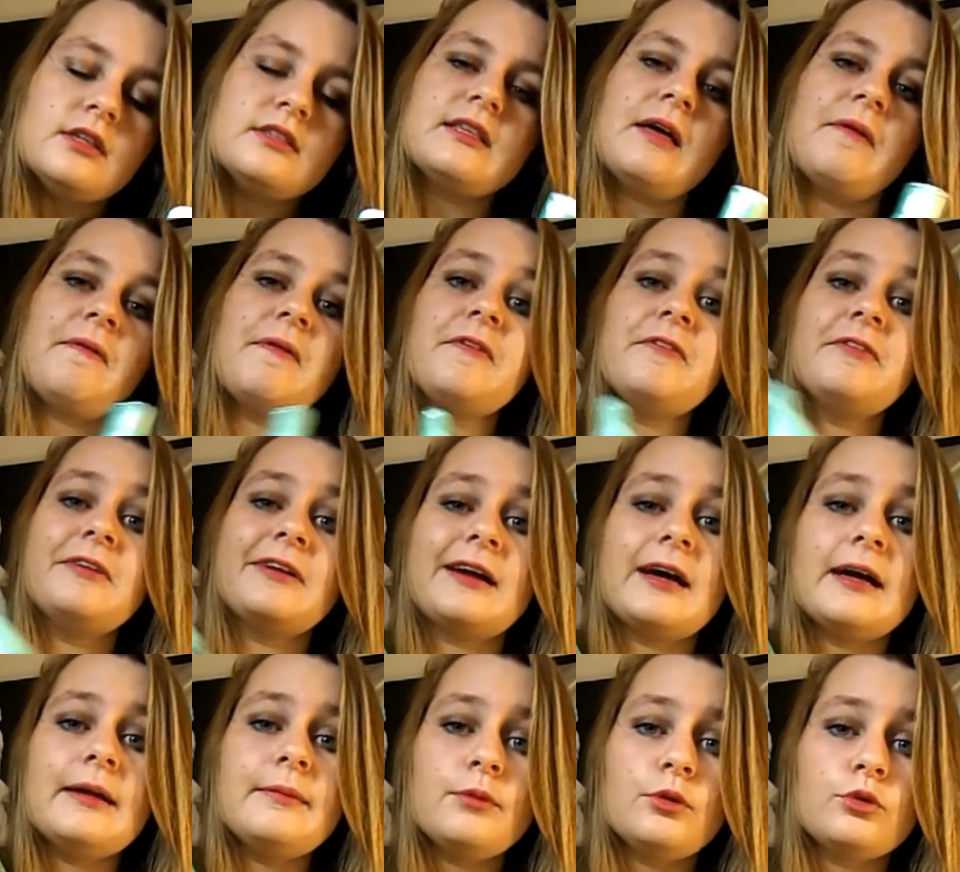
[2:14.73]
ça fait
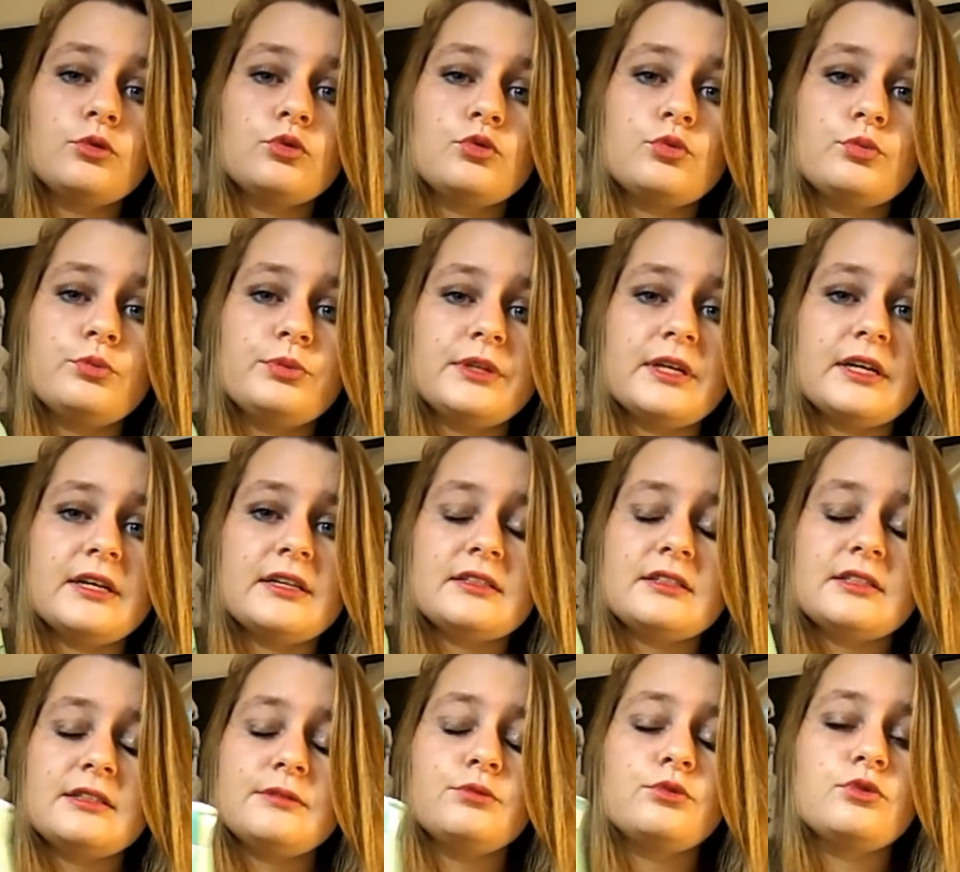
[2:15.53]
vraiment du
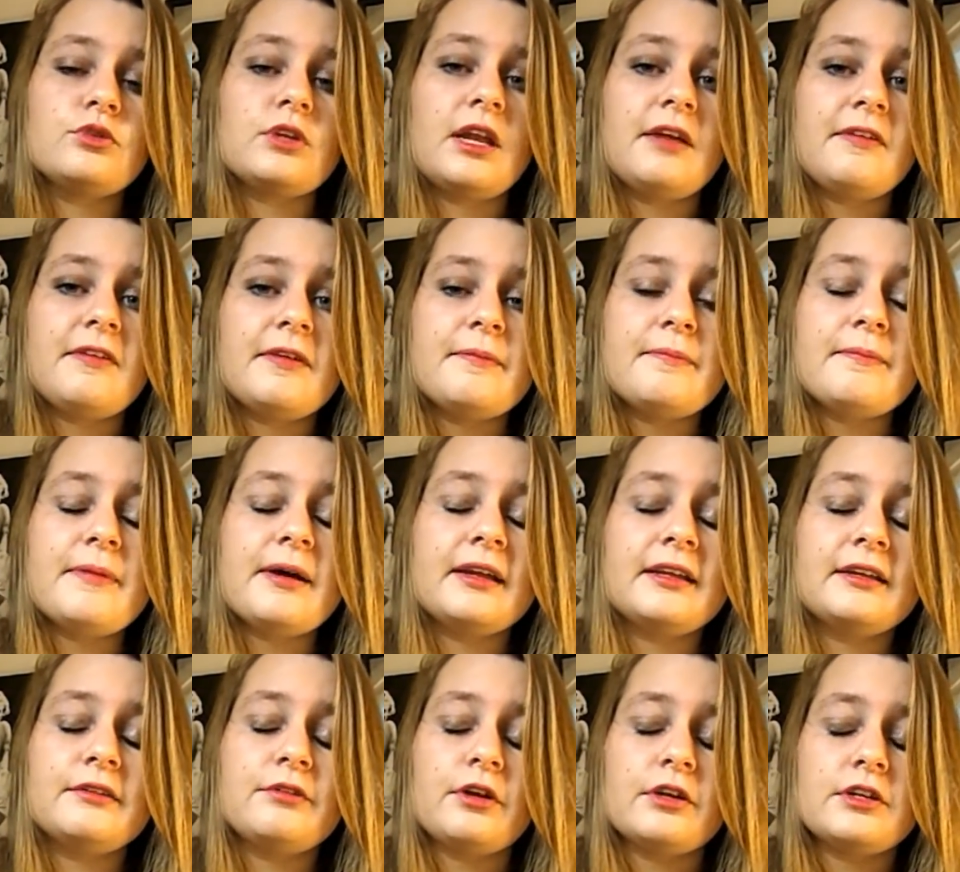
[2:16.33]
bien si vous en avez
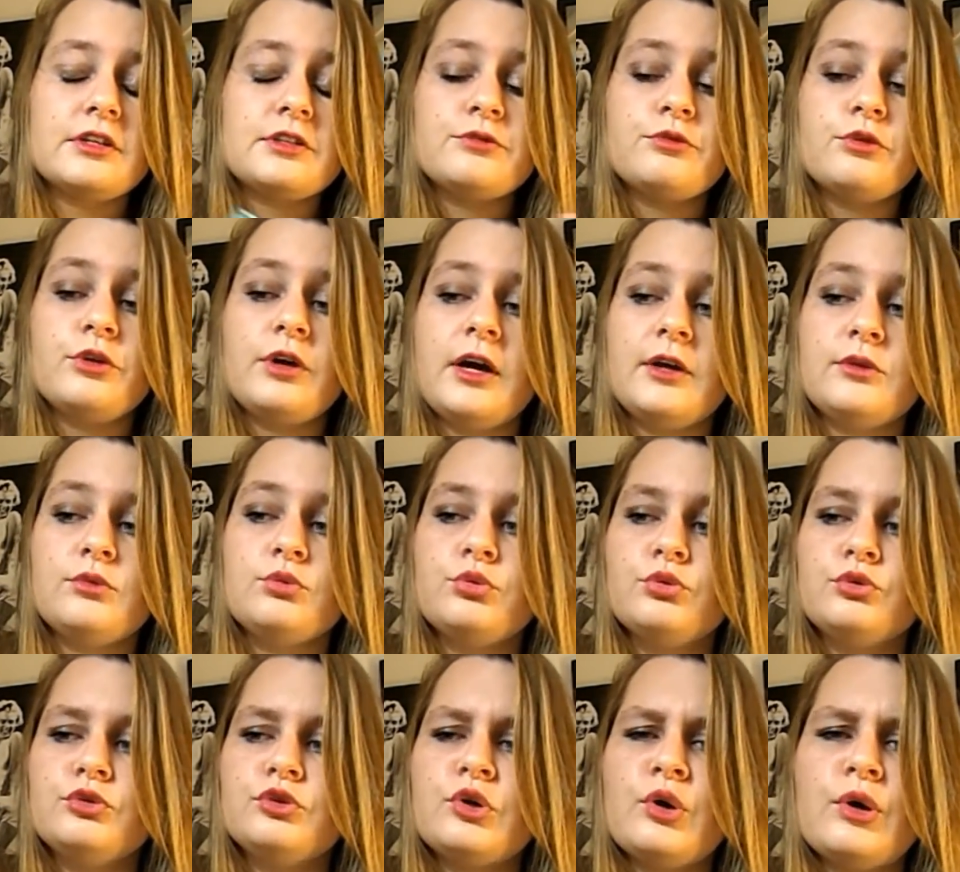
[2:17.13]
marre d'avoir les cheveux gras
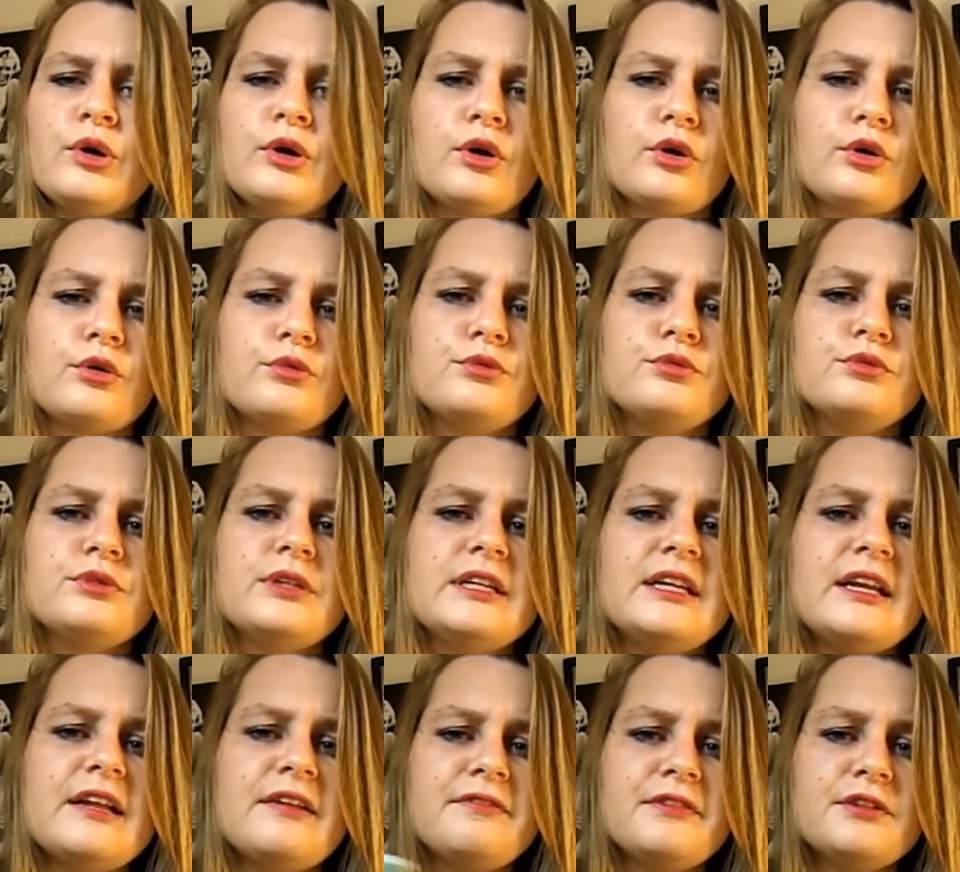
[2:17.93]
tout le temps alors que vous
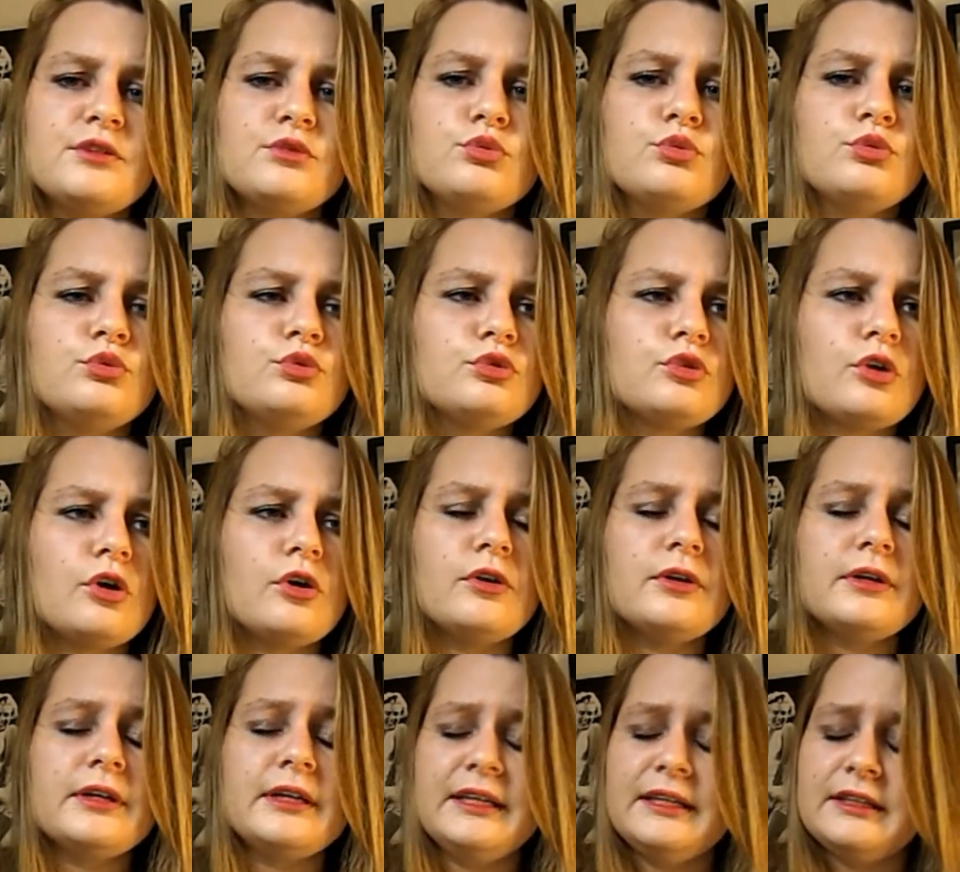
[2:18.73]
les lavez tout le
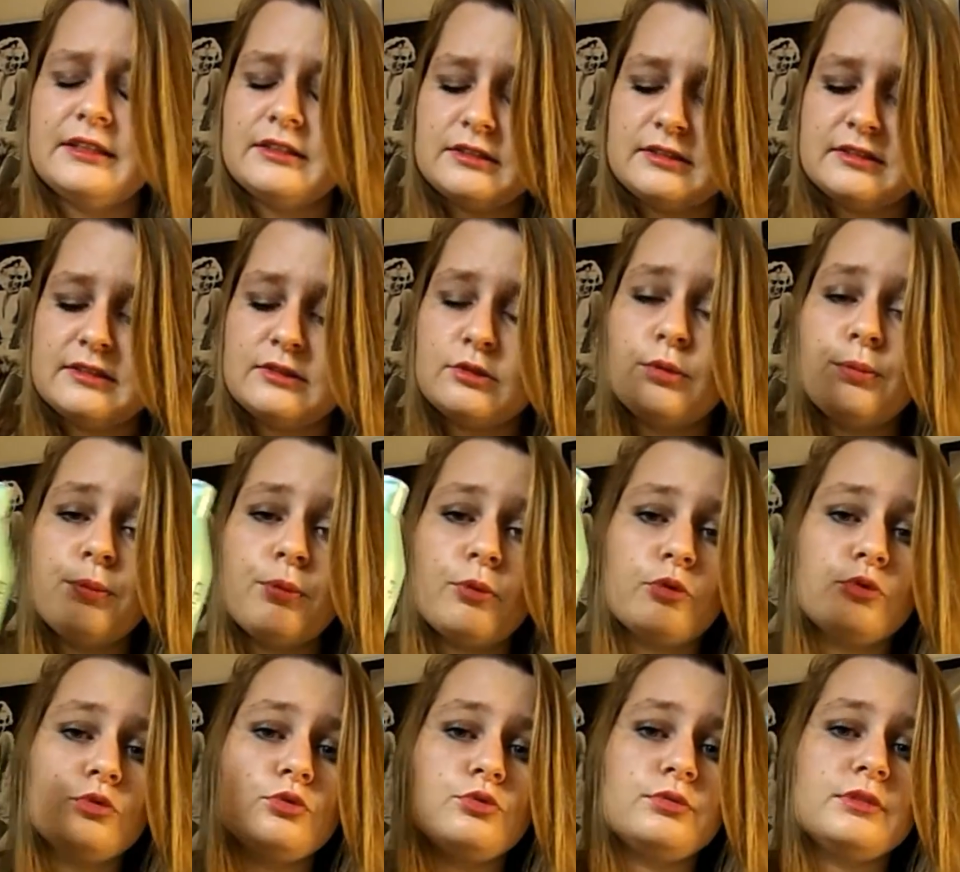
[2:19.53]
temps. Ce
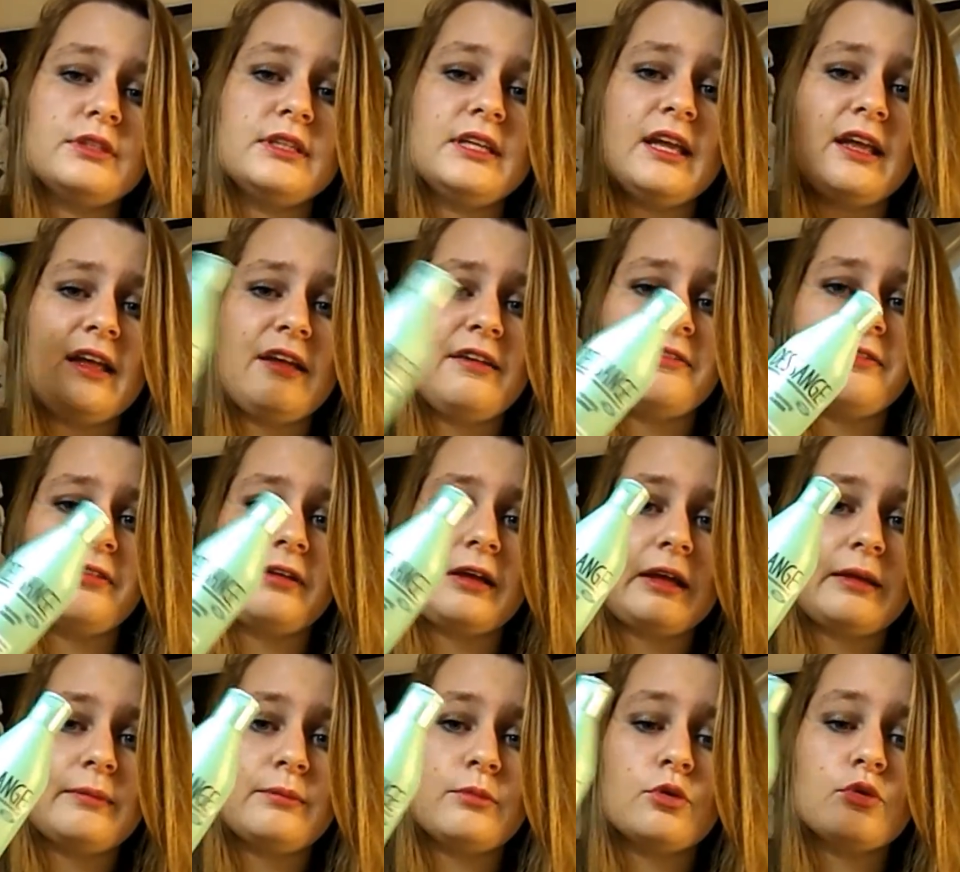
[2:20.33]
produit est
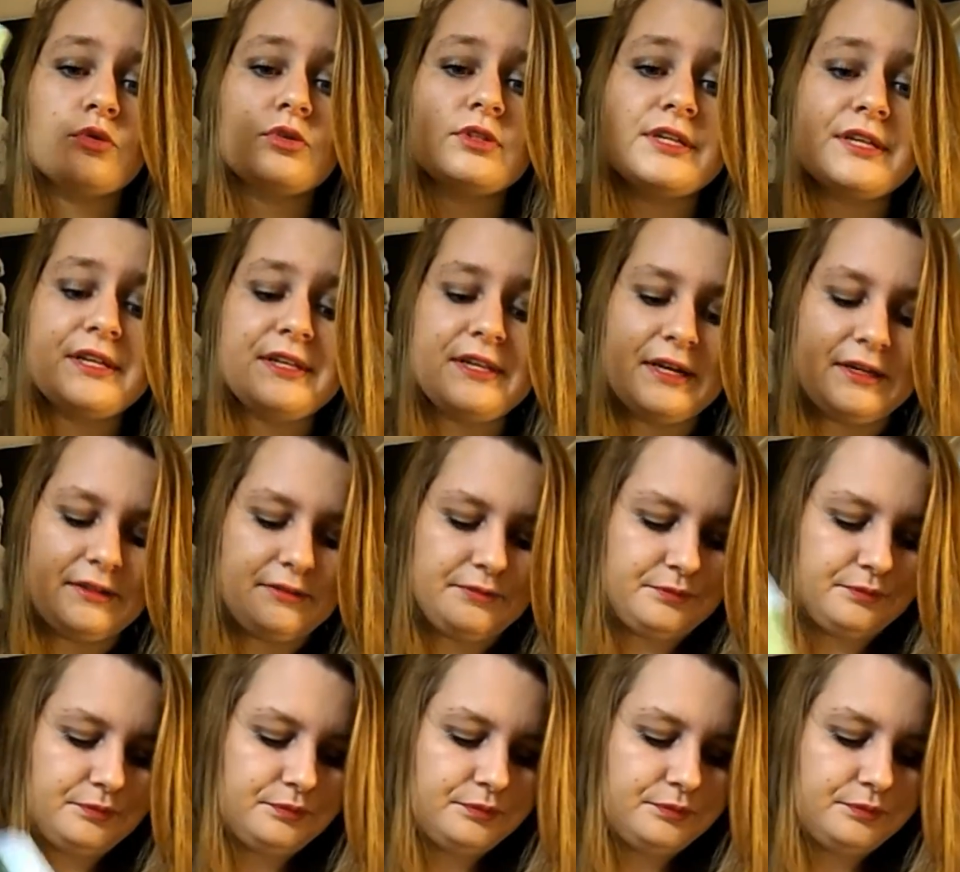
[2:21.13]
vraiment génial.